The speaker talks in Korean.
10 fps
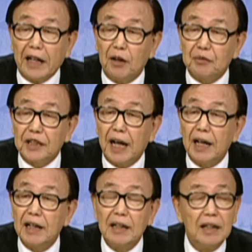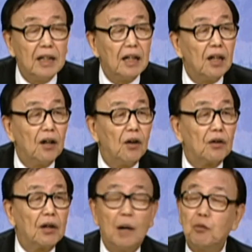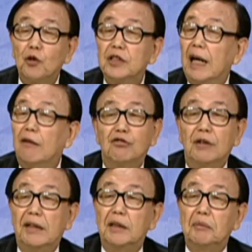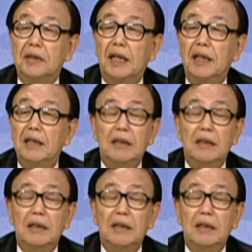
봐야 합니다. 걸어가 보지 않고는 안 됩니다.